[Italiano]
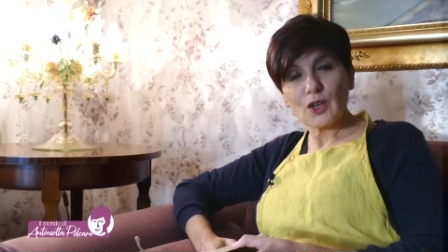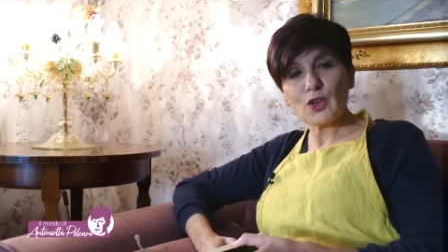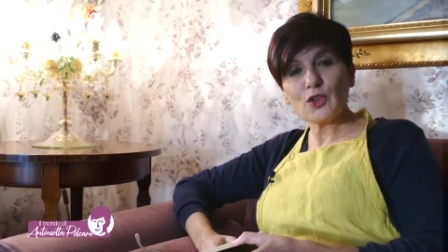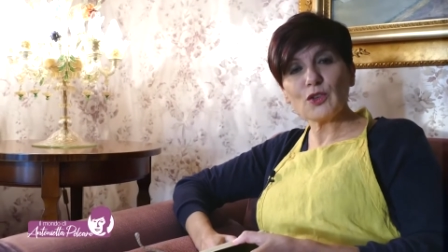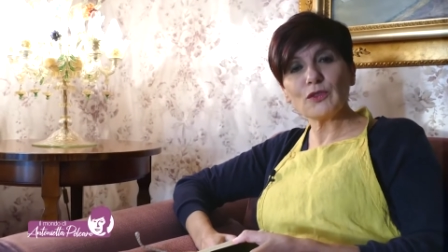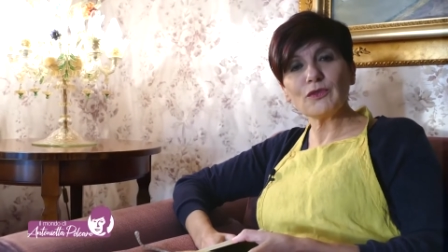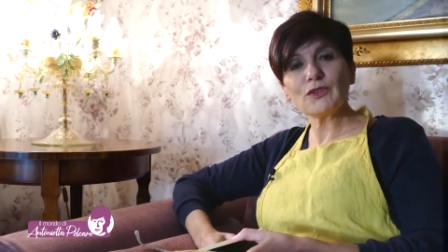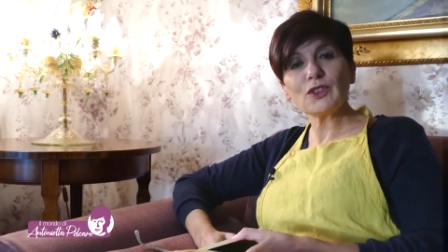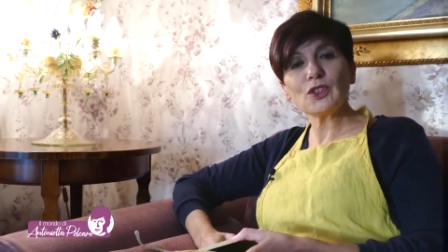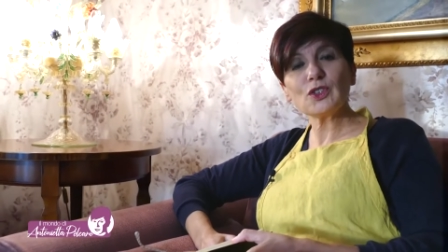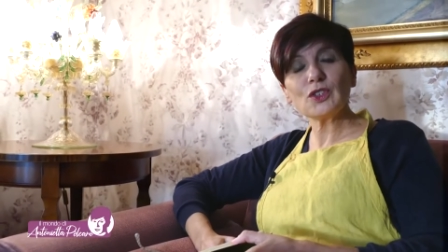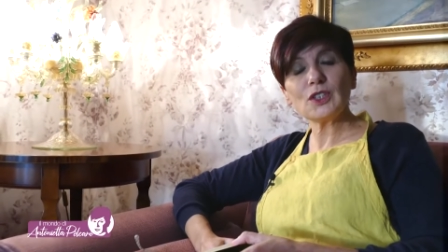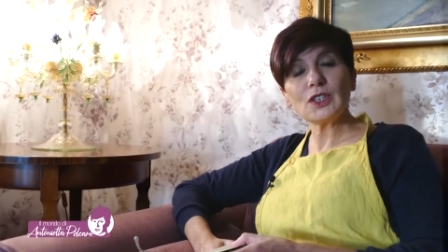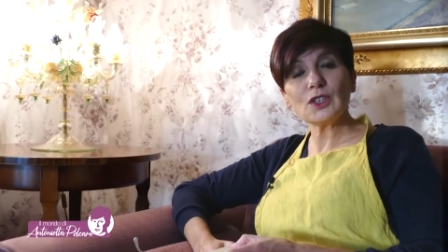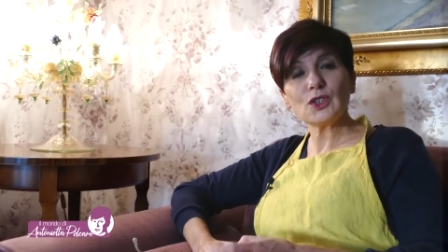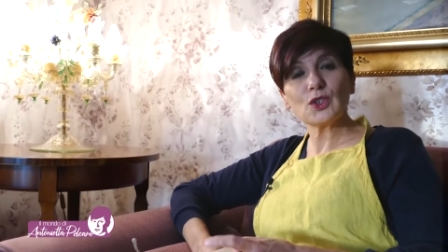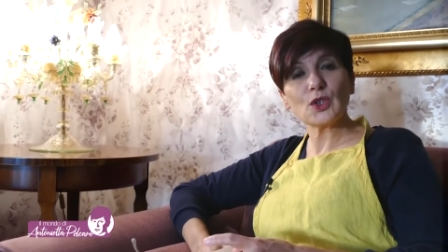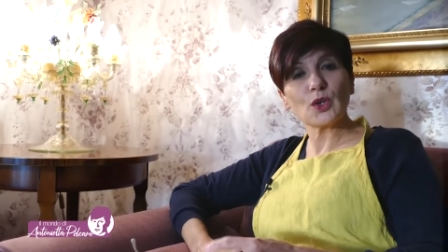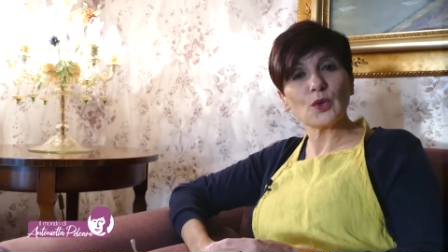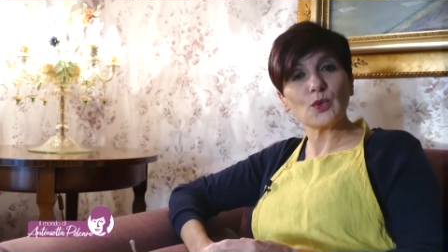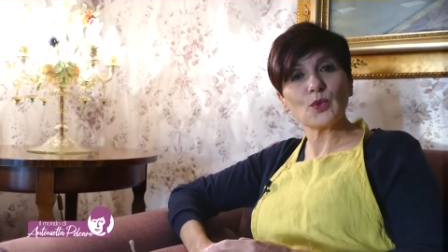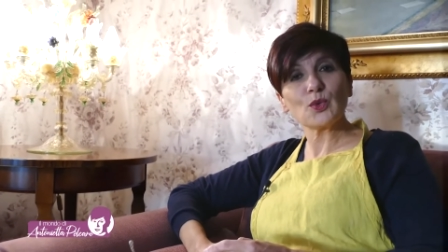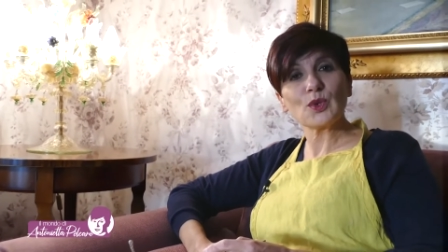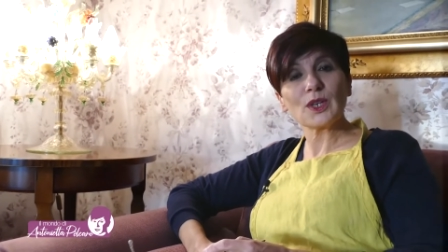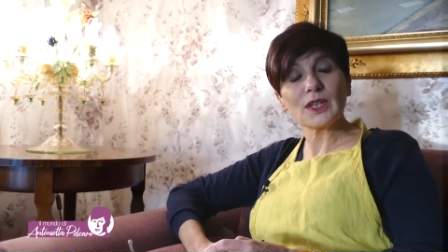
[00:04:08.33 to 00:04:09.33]
Non vi ho
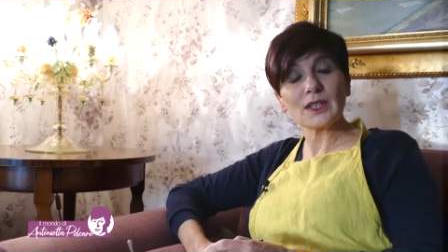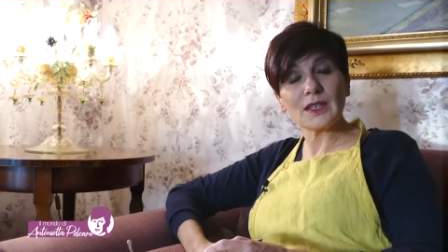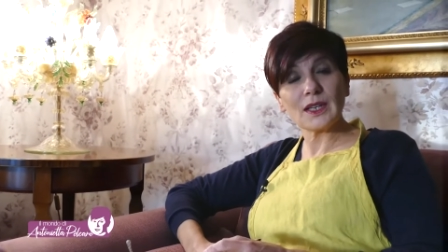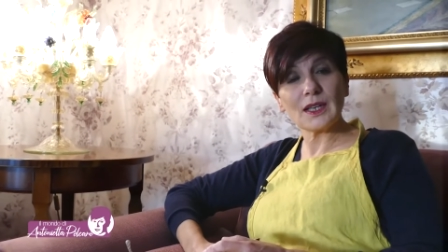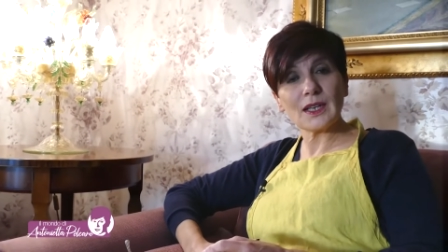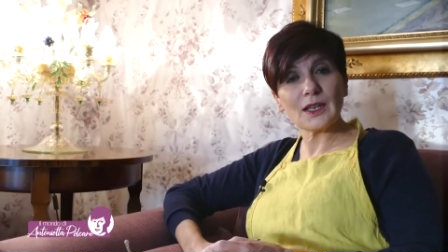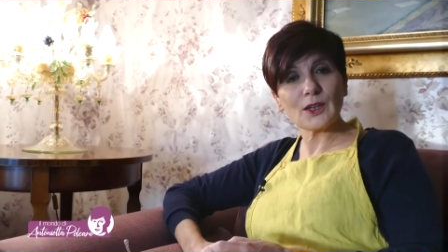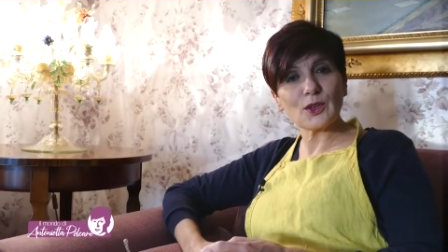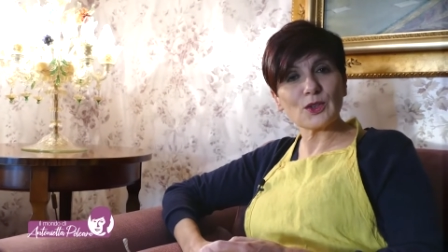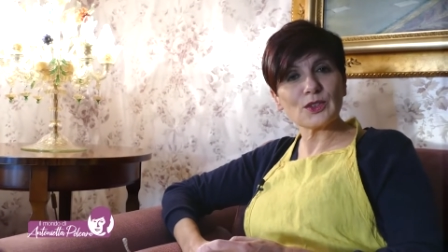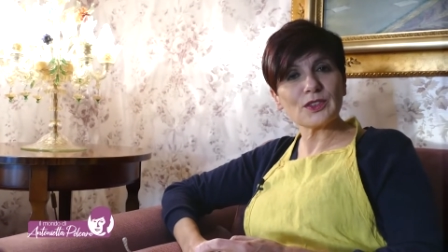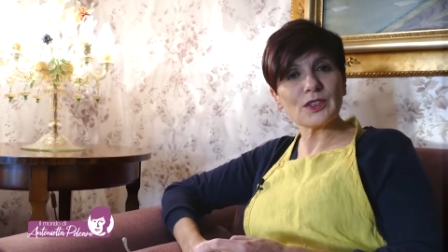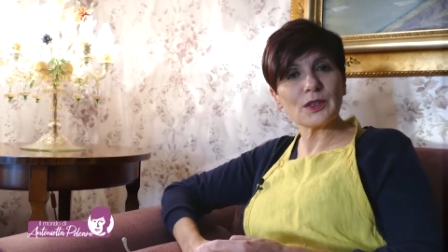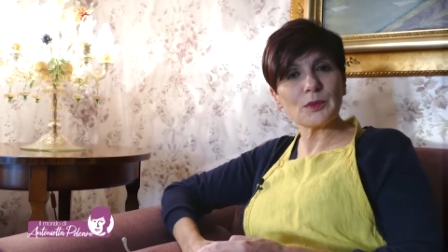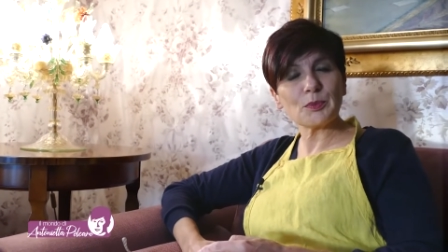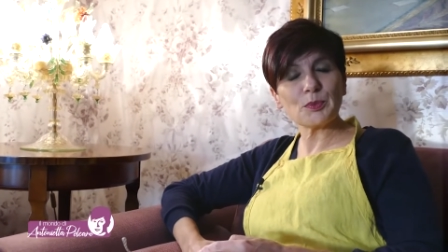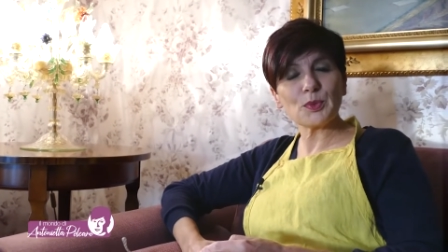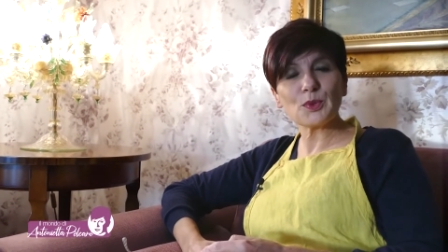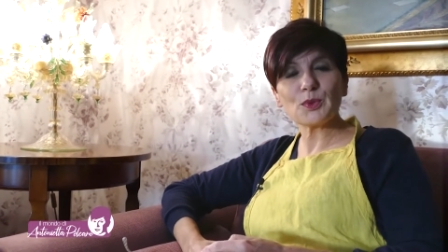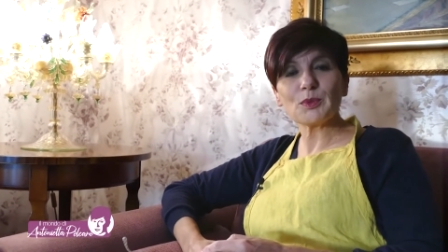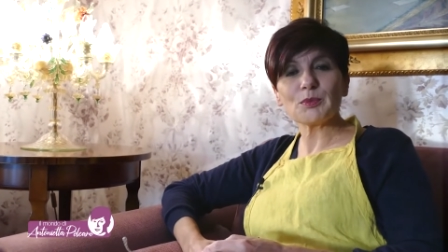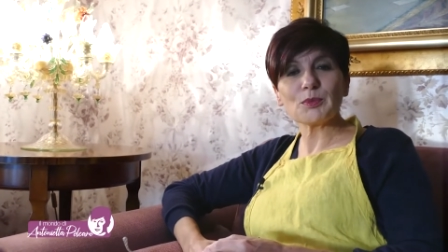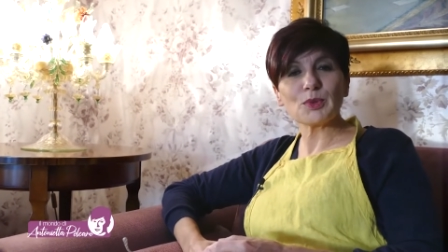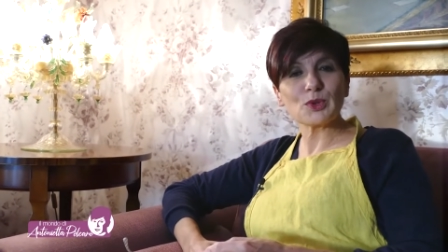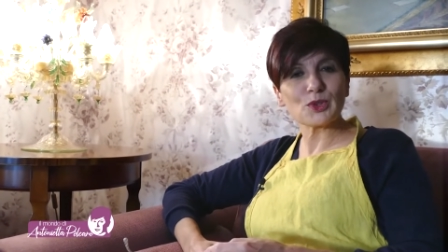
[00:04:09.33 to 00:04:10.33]
detto una delle cose
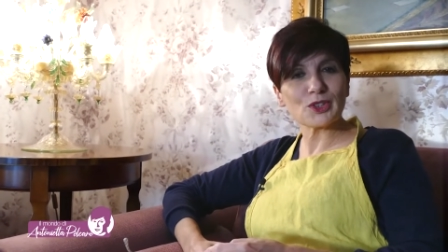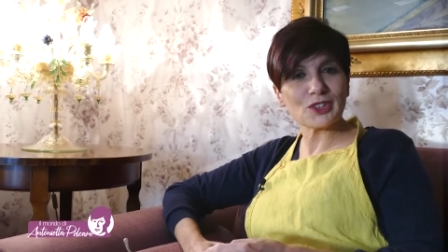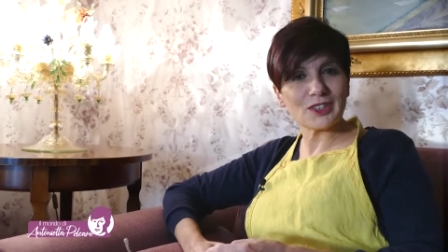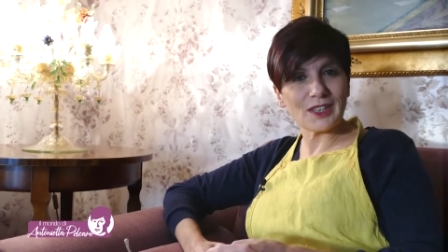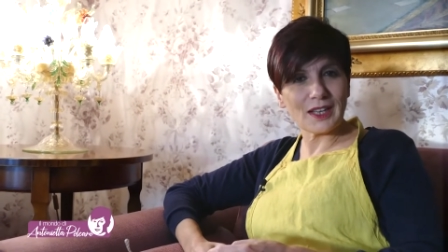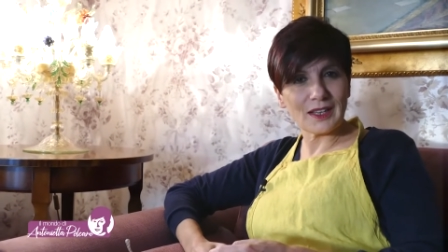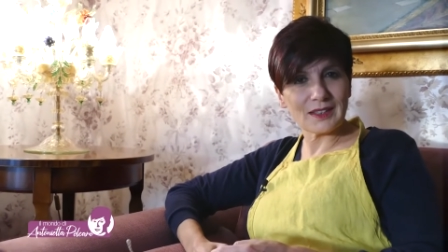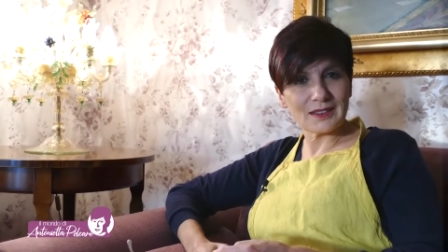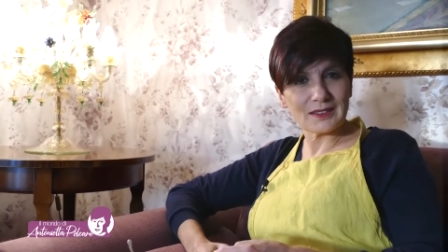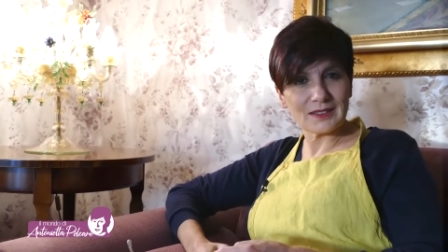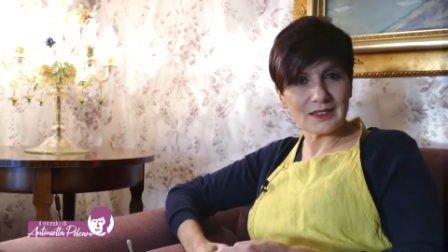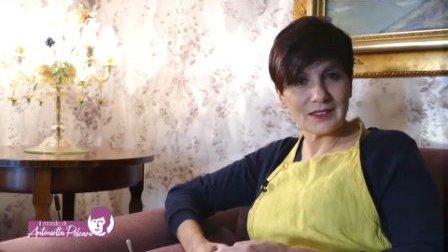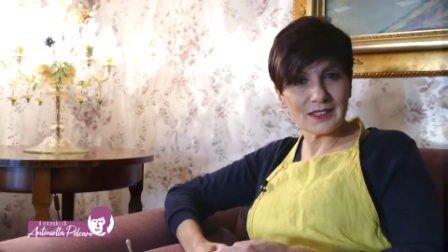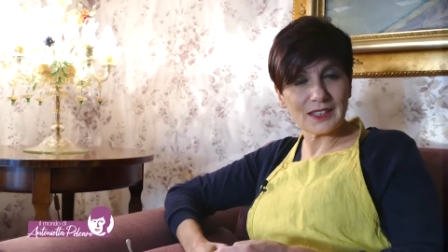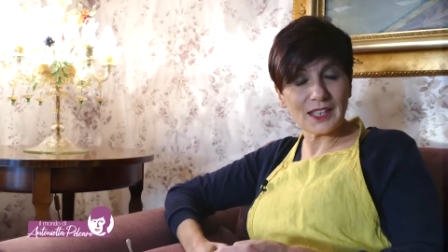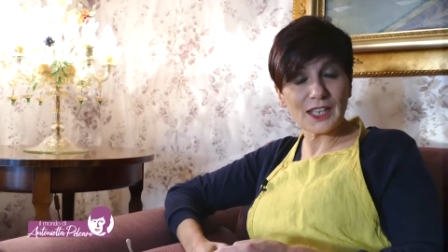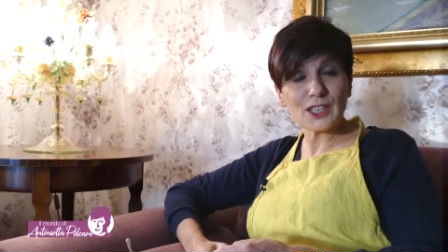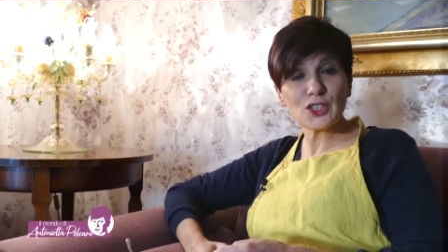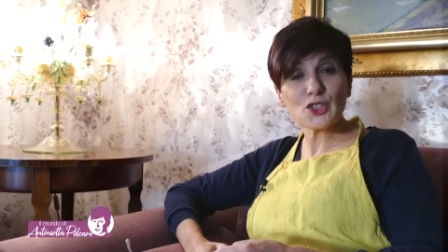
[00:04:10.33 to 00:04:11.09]
più importanti,